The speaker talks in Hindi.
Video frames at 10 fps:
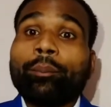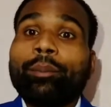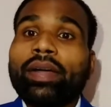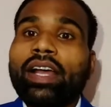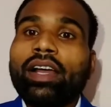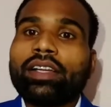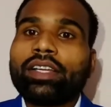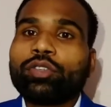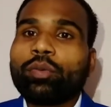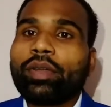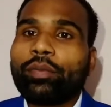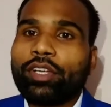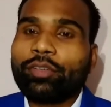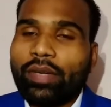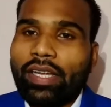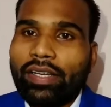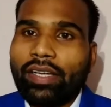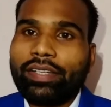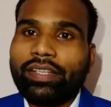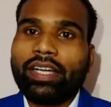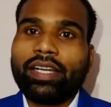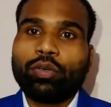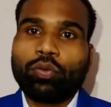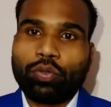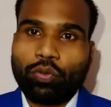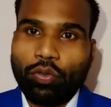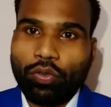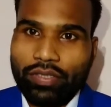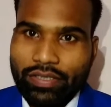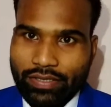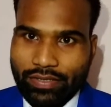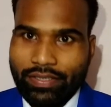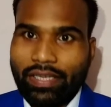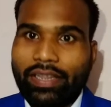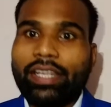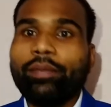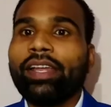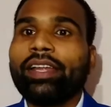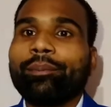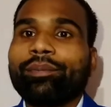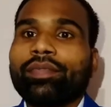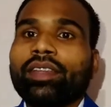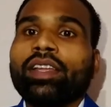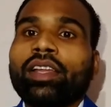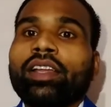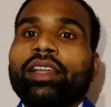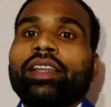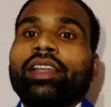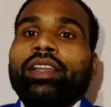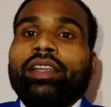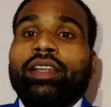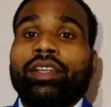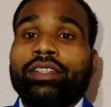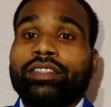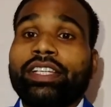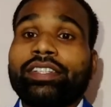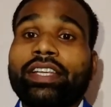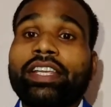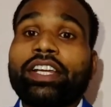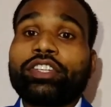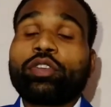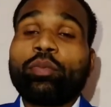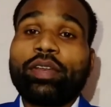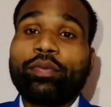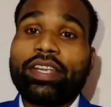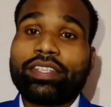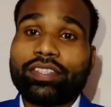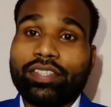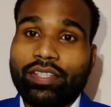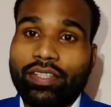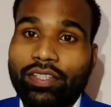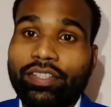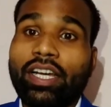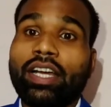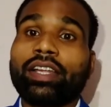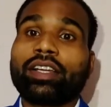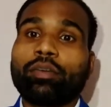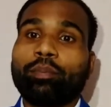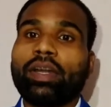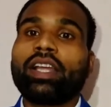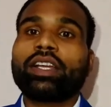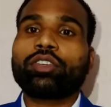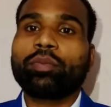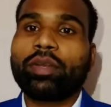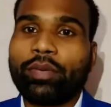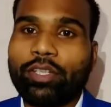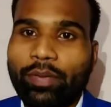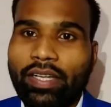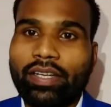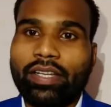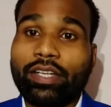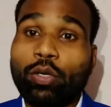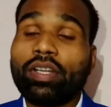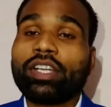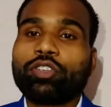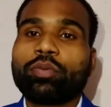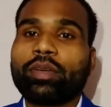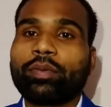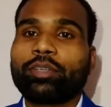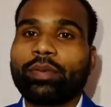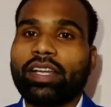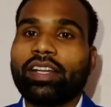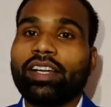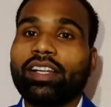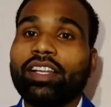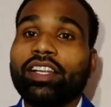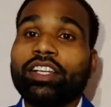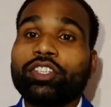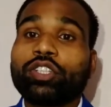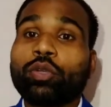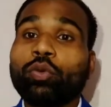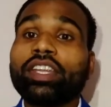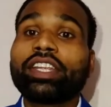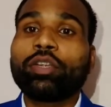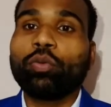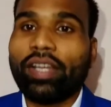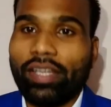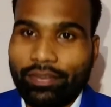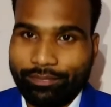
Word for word: बड़ा कस्टमर बेस बनाना या उनको जल्दी में जैसे कि कस्टमर बेस या एक बड़ा कस्टमर बेस बनाना रेगुलर कस्टमर बेस बनाना जरूरी क्यों है